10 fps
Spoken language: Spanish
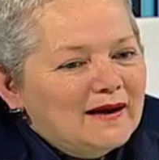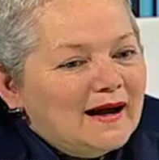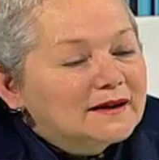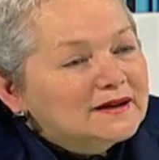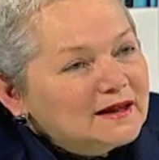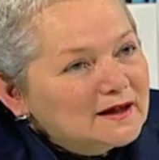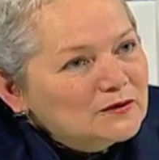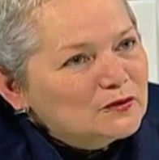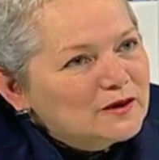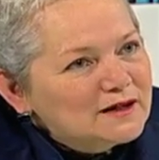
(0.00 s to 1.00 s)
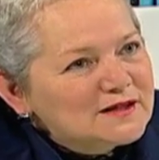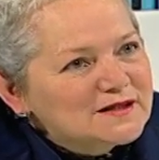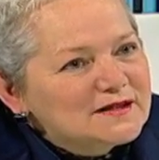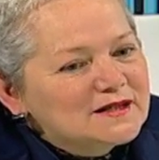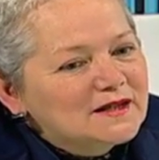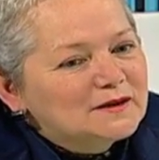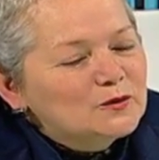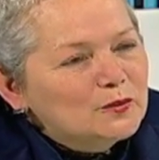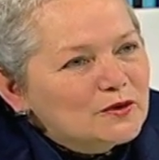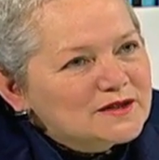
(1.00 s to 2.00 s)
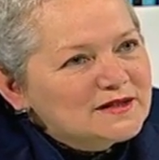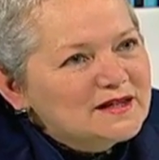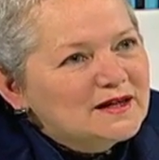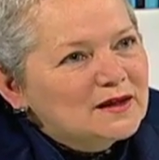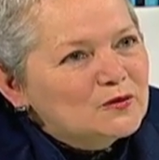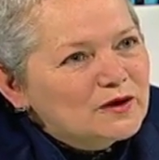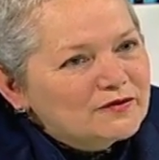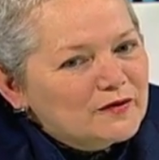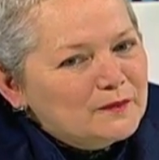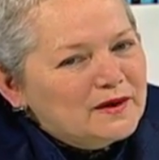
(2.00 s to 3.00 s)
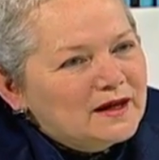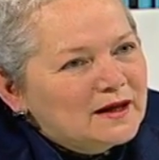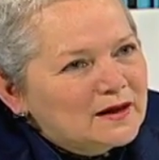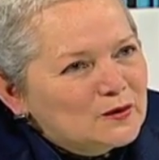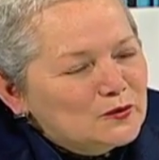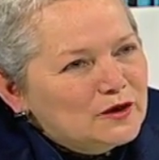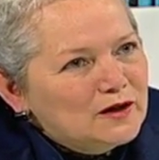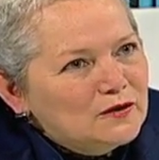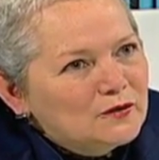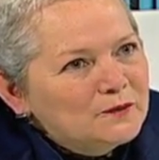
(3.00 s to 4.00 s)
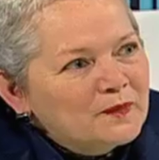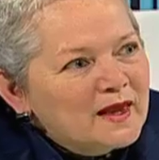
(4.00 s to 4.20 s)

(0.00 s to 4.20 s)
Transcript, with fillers: atiendo una necesidad de un policía, de una familia, de un niño,